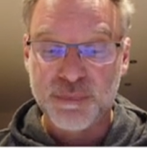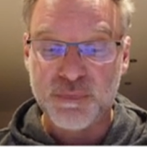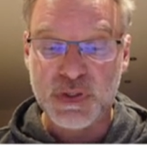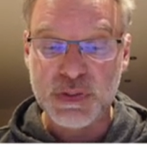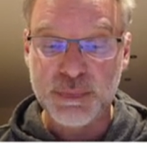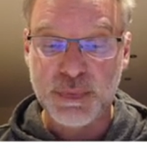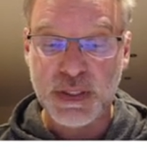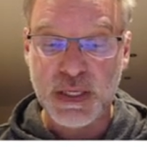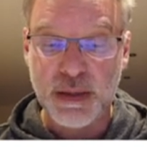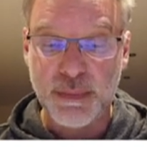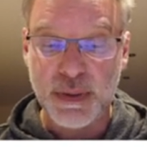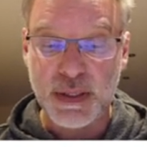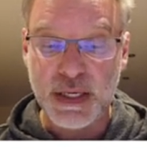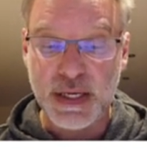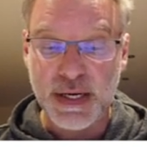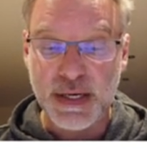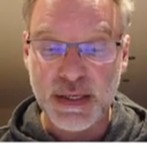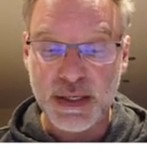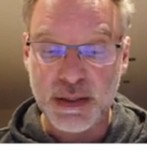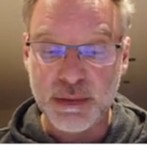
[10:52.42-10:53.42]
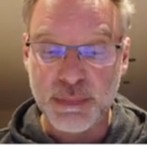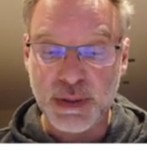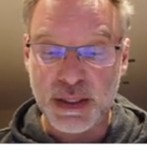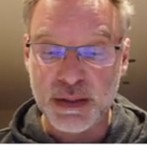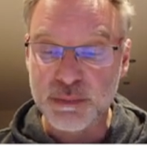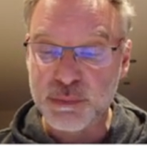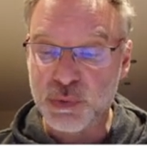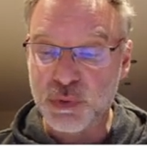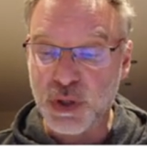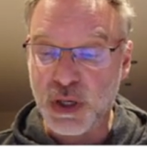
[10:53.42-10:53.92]
Was man aber leider in
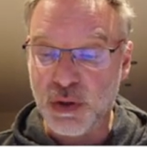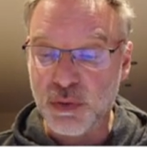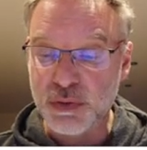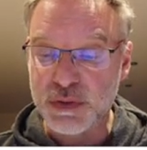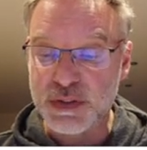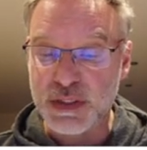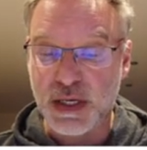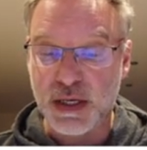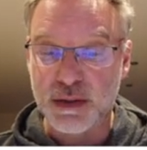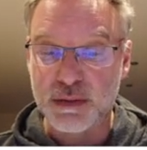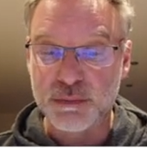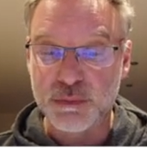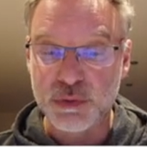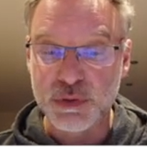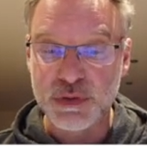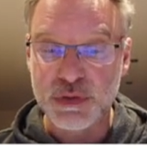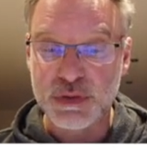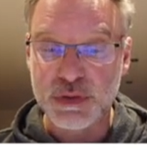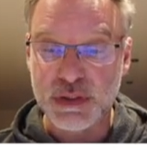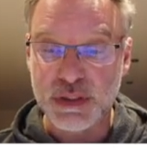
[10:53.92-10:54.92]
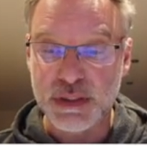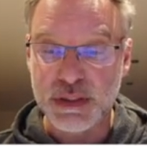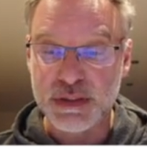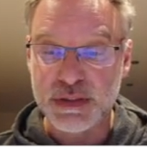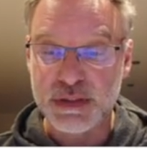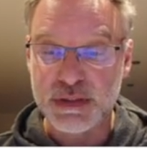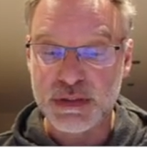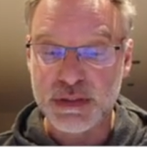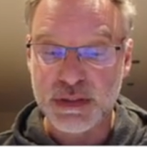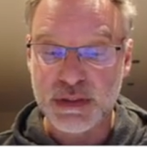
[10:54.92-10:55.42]
Brandenburg auch sagen muss,
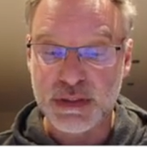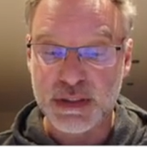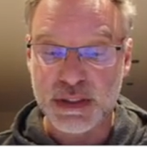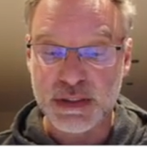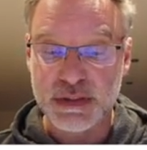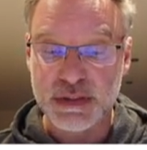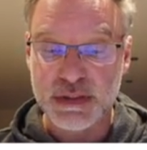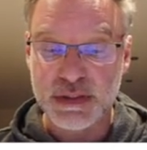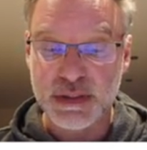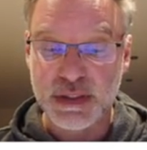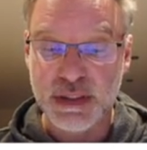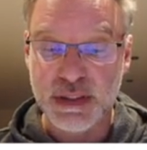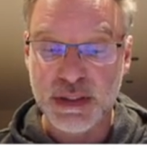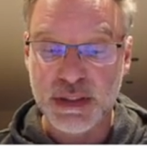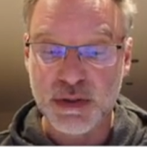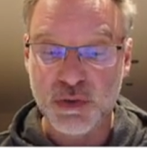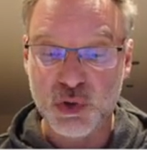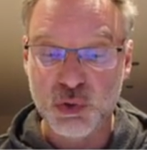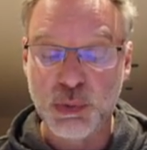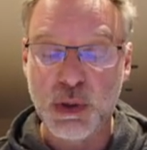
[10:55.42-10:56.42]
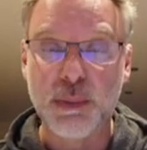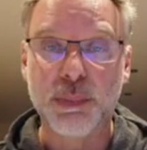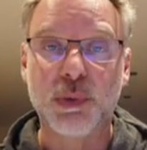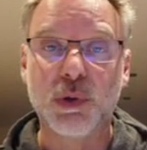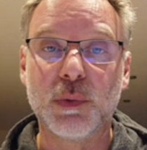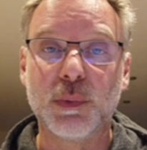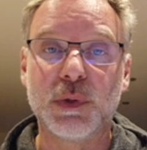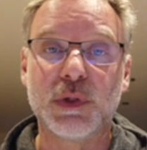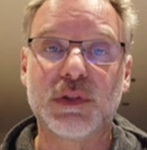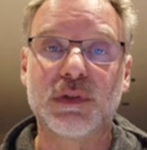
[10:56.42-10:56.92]
ist, dass hier
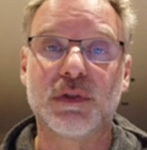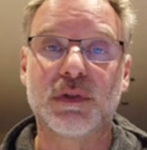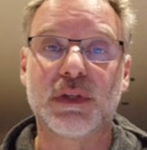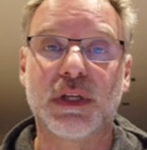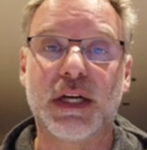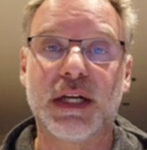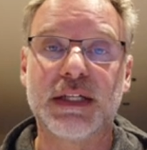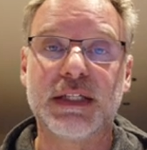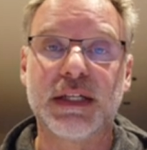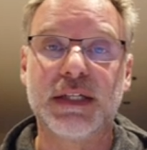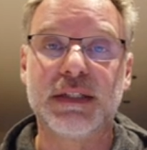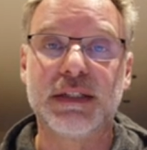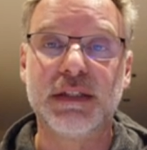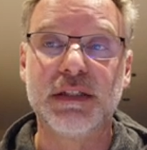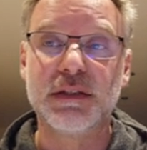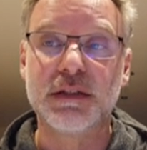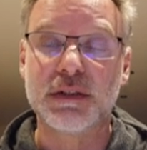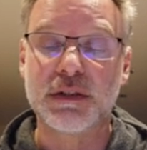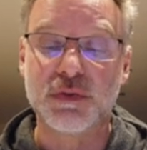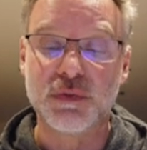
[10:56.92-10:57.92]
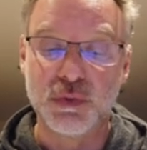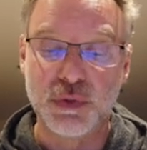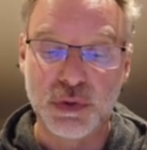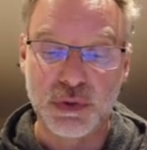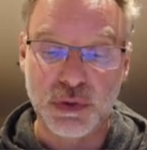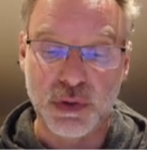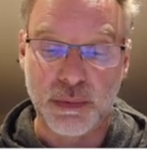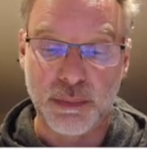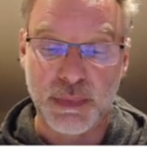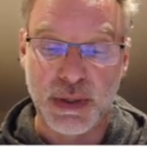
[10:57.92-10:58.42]
überproportional der Diesel
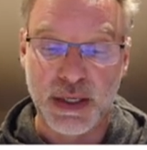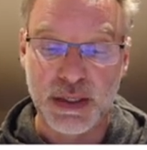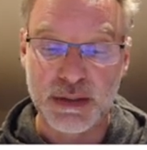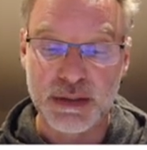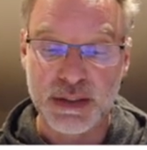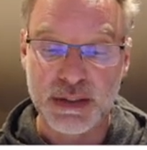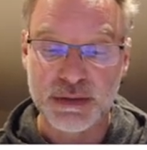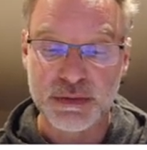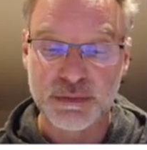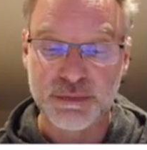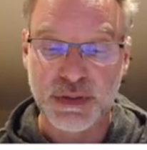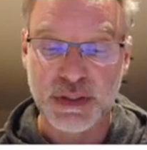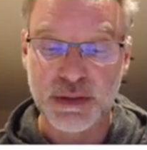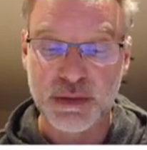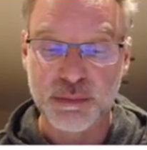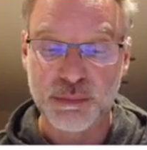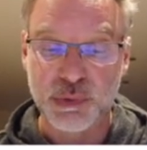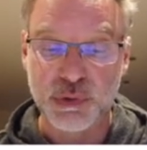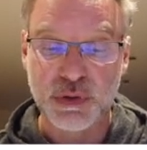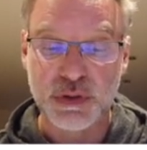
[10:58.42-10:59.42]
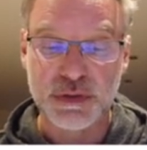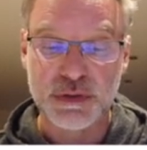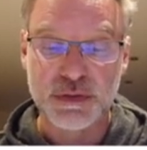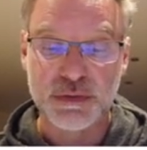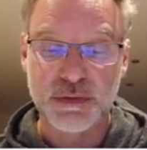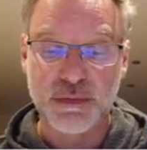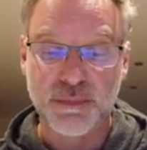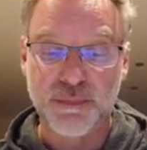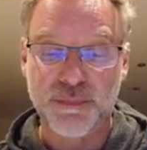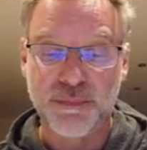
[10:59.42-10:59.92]
zugenommen hat. Also wenn im
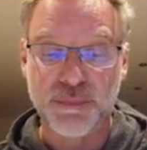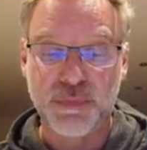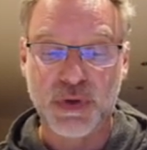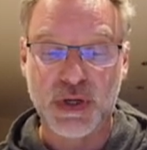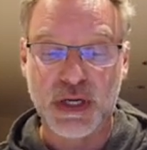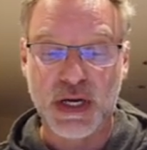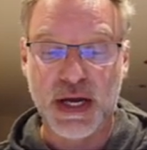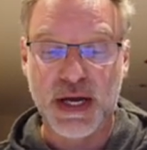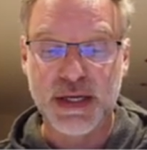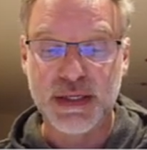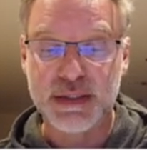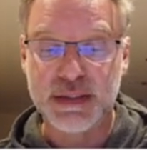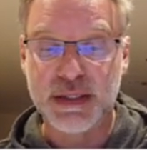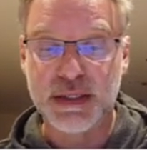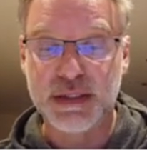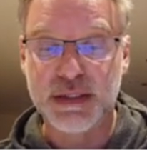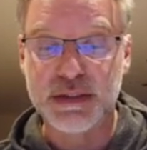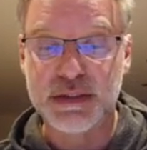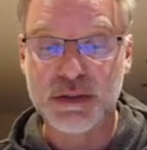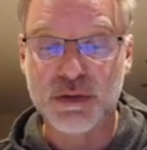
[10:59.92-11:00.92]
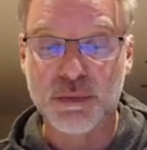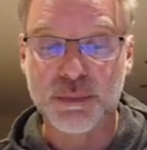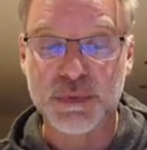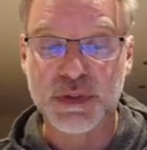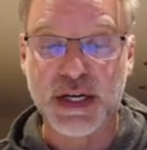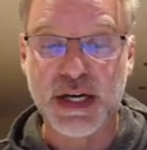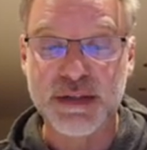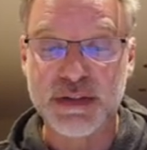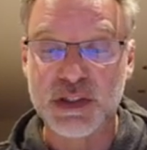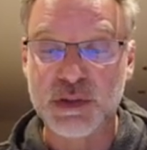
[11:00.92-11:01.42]
Bundesvergleich der Diesel um
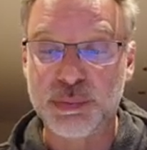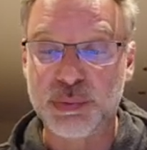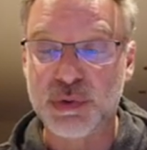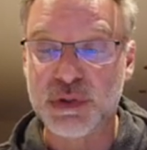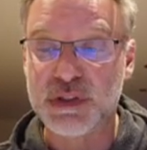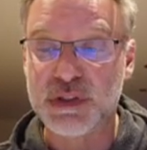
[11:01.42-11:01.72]
30